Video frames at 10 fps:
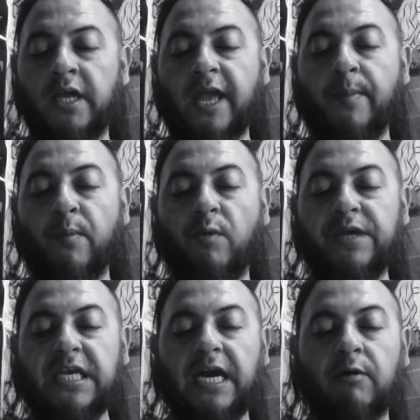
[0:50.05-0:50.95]
que me
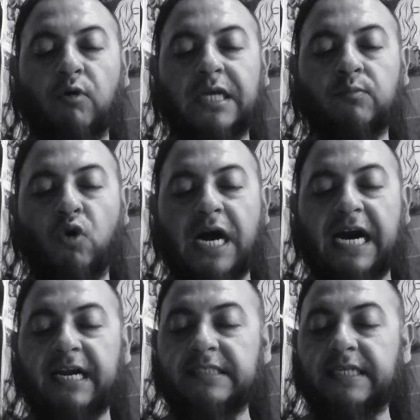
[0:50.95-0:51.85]
movía como las
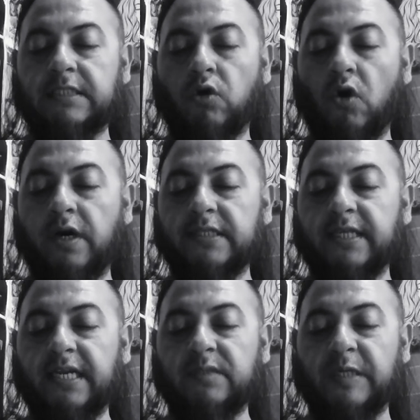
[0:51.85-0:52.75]
mojarras que escoges
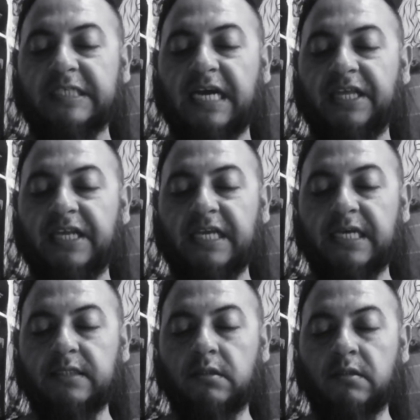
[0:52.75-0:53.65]
en las
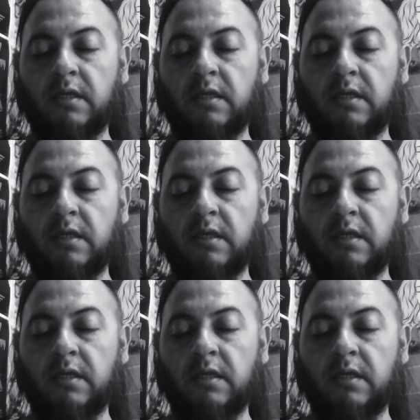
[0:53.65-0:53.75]
pescaderías.